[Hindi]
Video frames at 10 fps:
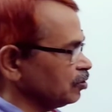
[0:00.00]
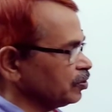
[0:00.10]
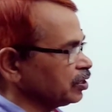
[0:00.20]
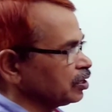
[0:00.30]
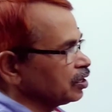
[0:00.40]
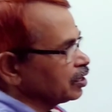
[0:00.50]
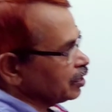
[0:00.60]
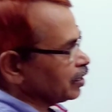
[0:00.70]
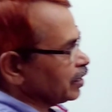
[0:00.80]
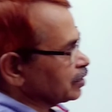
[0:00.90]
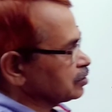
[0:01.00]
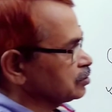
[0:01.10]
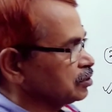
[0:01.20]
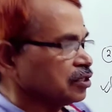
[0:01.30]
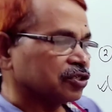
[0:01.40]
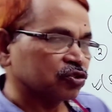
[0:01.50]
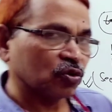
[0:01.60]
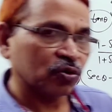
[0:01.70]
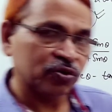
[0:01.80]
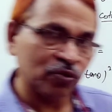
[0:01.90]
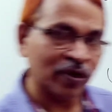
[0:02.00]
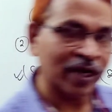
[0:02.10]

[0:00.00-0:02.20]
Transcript: विल बी करेक्ट सो यू